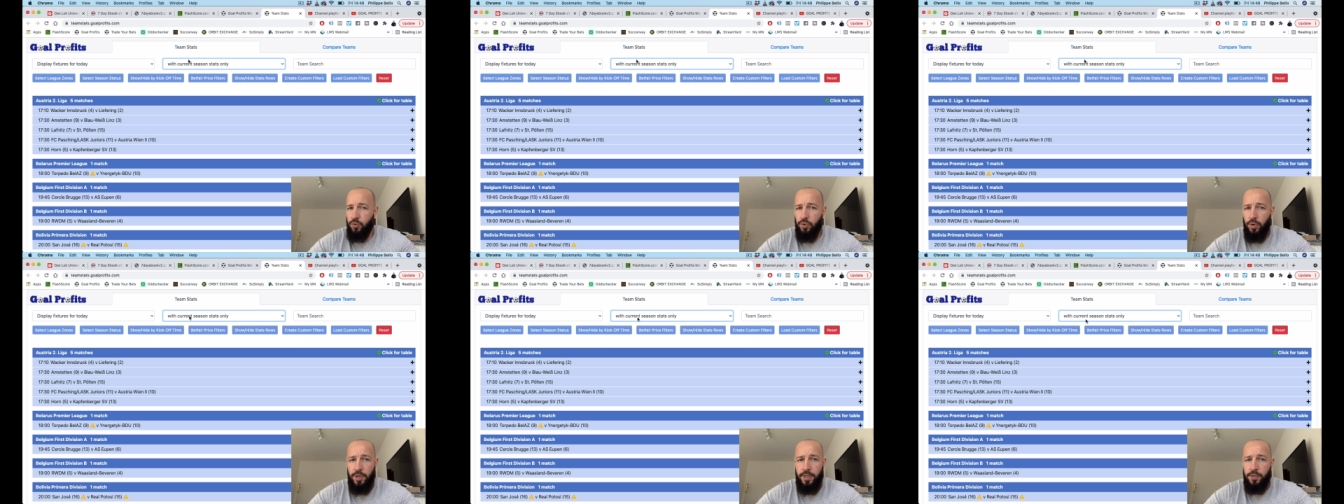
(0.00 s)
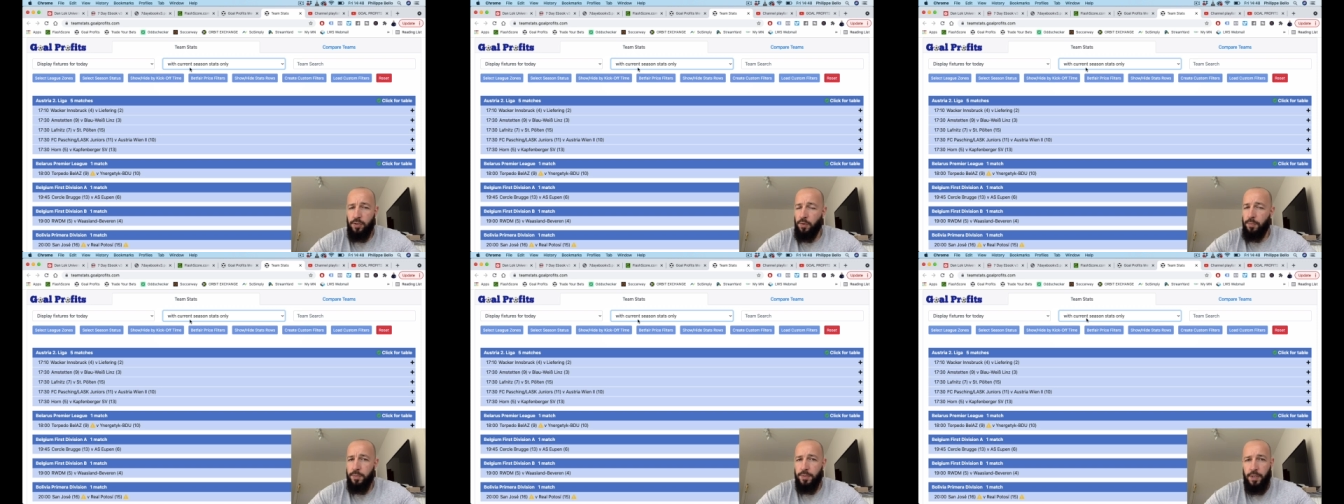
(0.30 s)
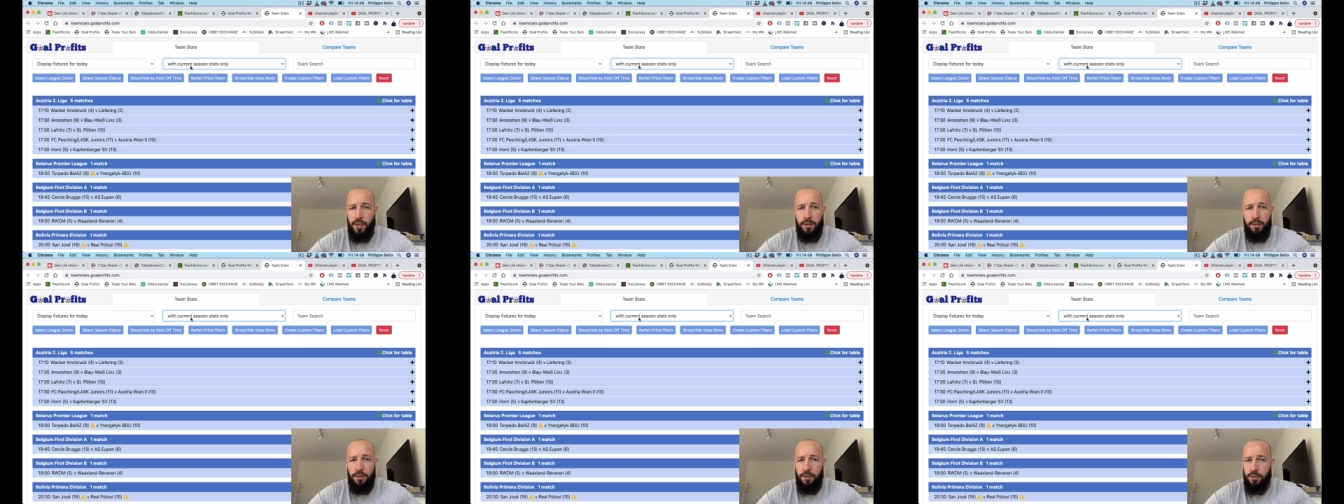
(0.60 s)
je laisse comme
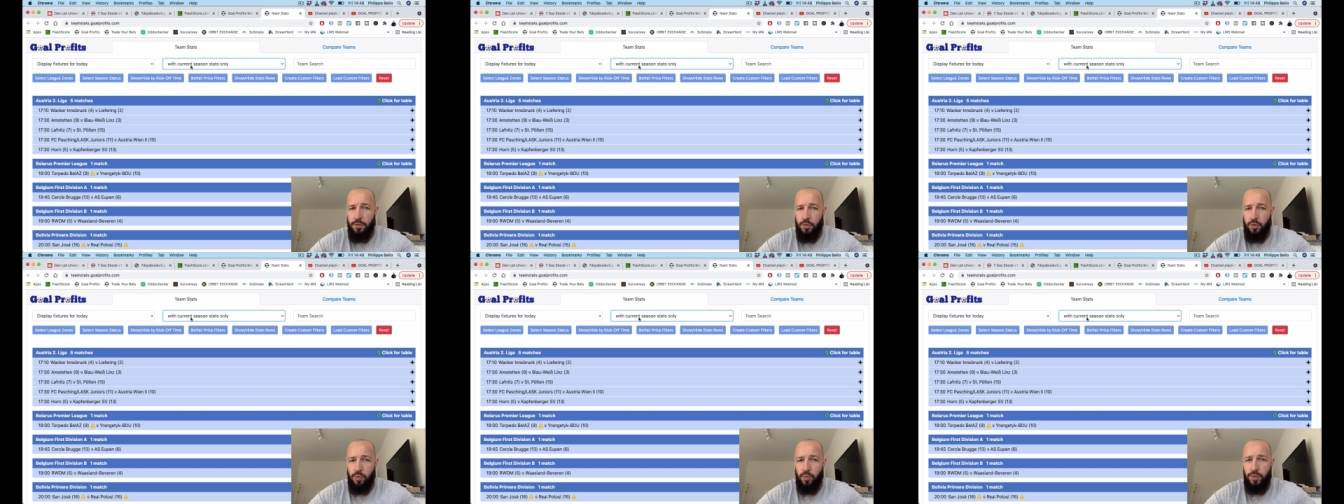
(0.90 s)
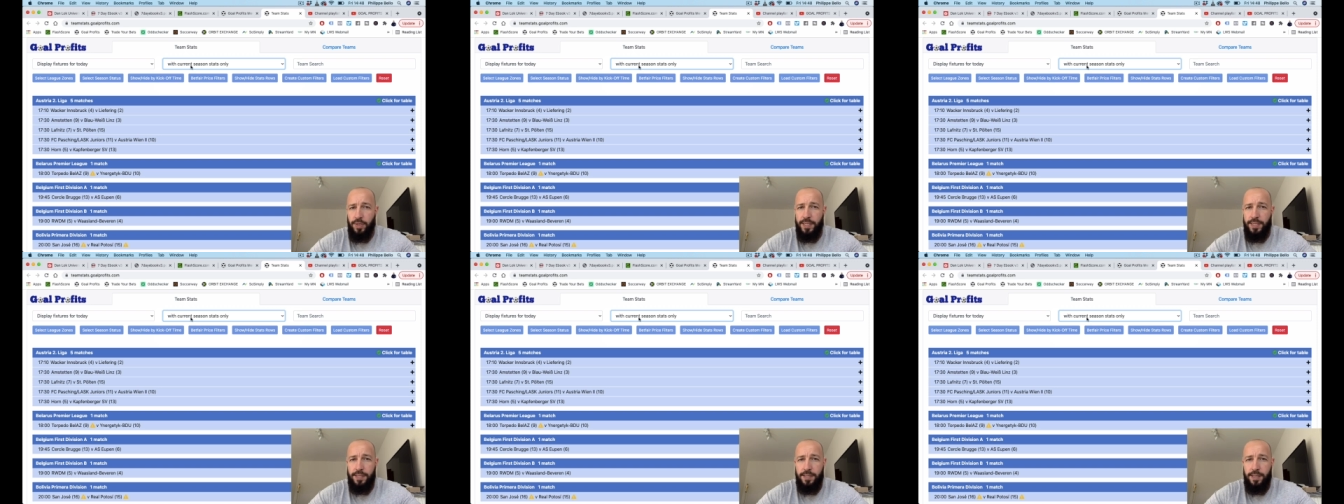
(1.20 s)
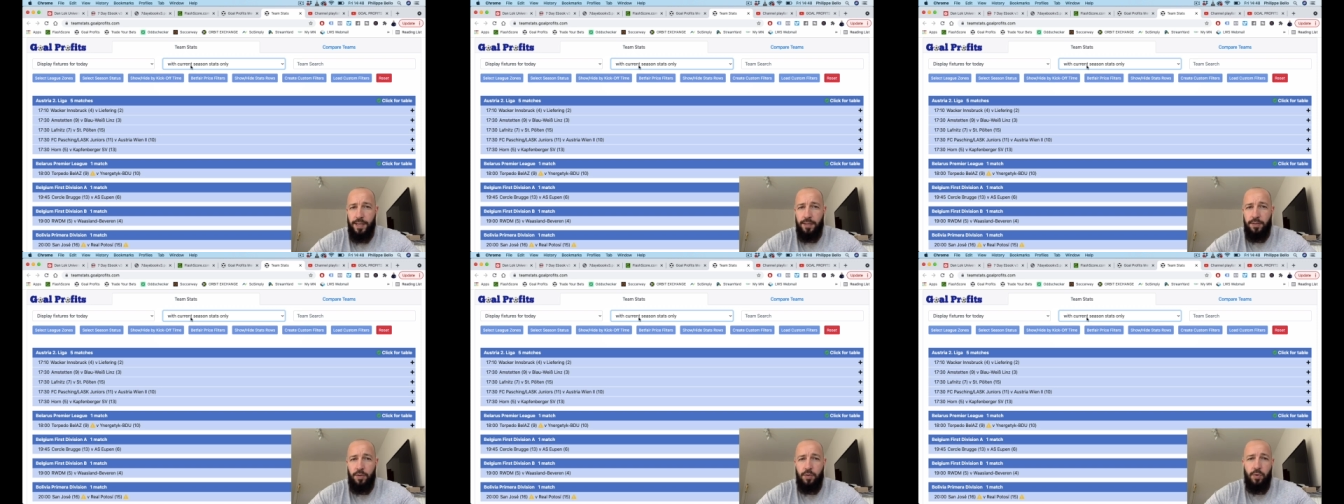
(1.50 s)
ça, ce sont les
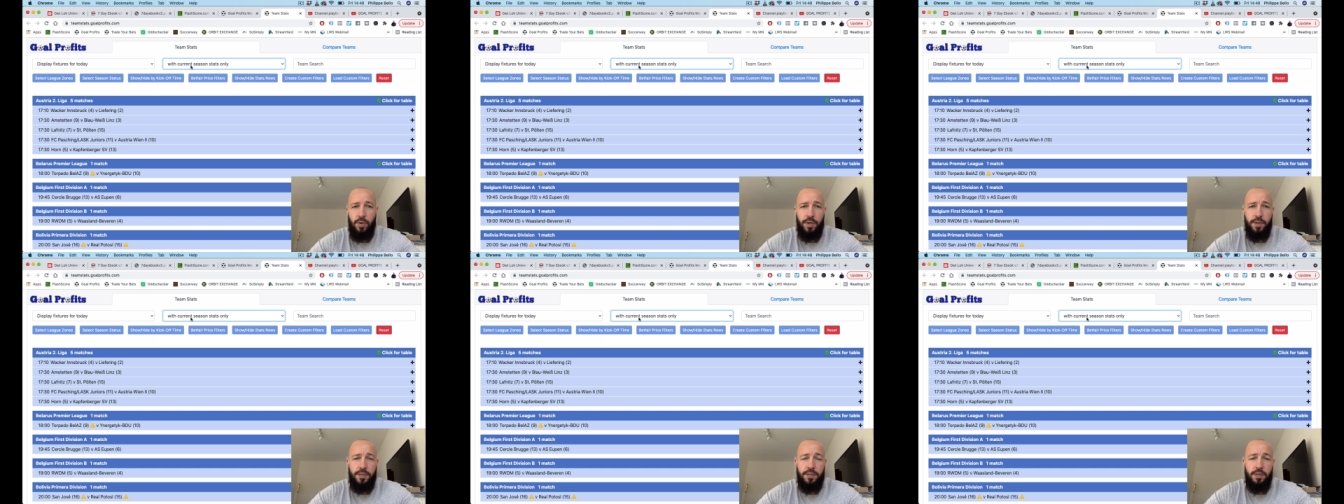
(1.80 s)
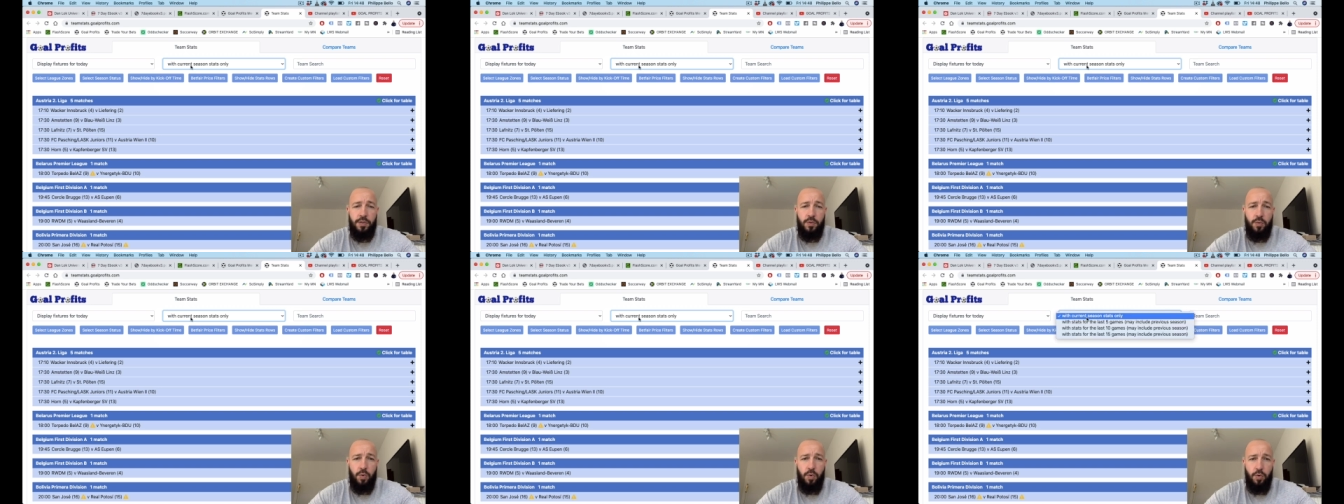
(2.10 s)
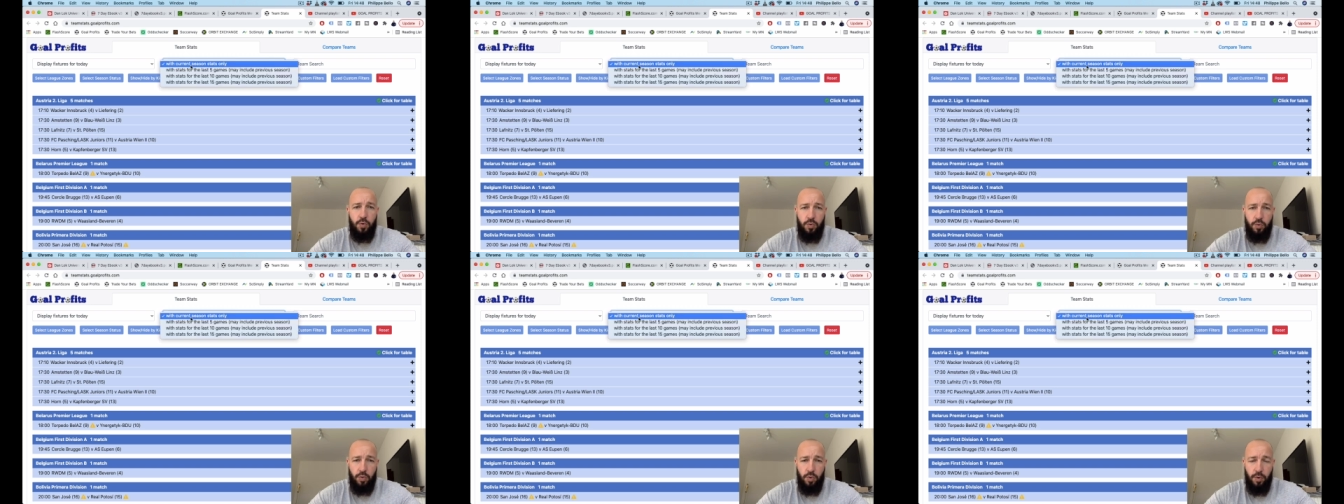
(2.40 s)
stats de la saison en
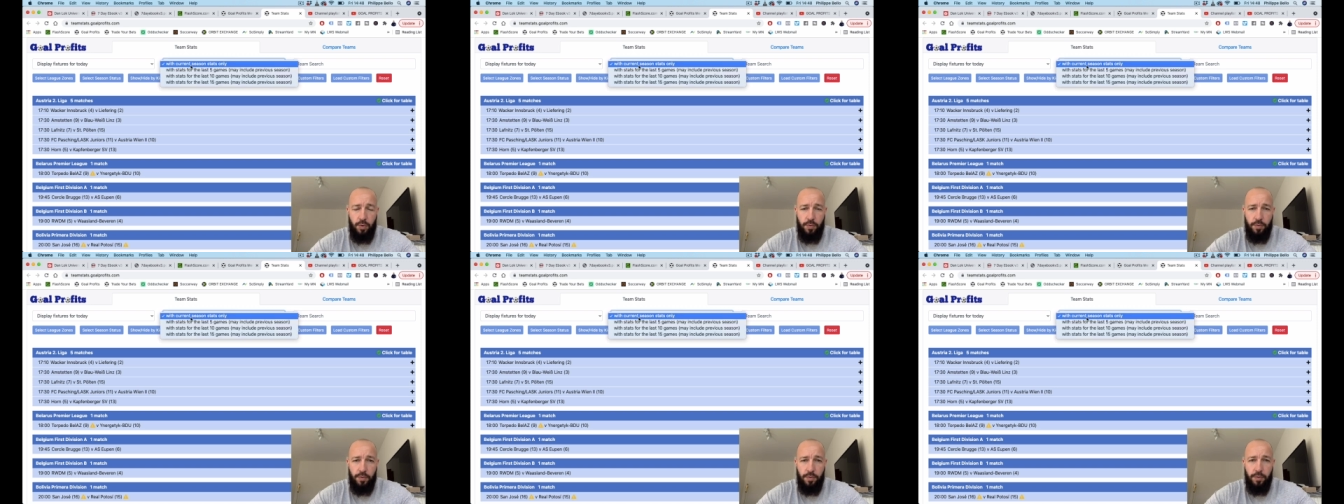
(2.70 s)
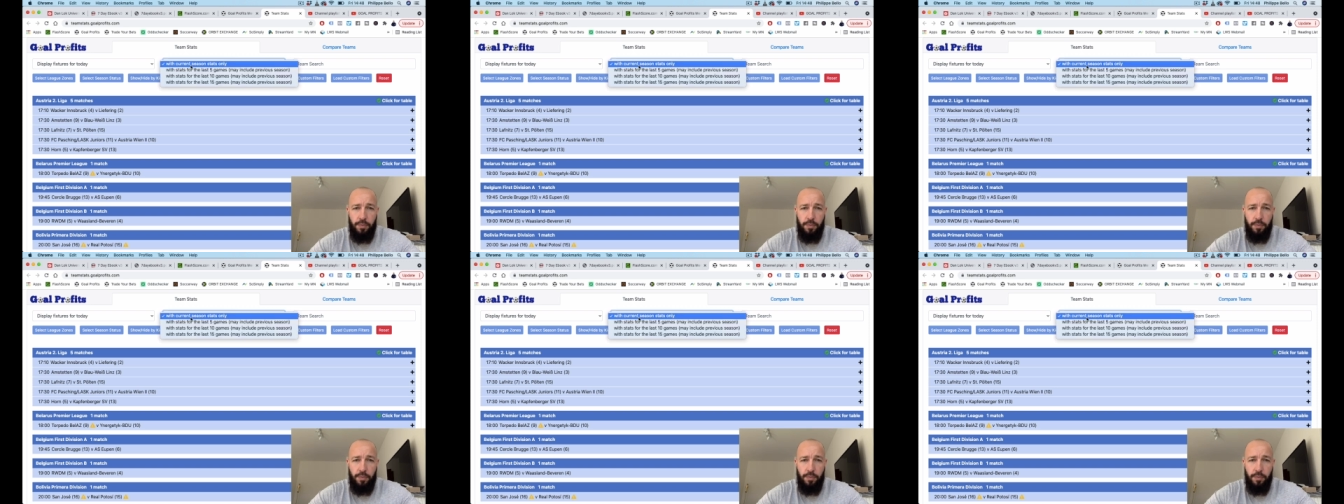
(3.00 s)
cours.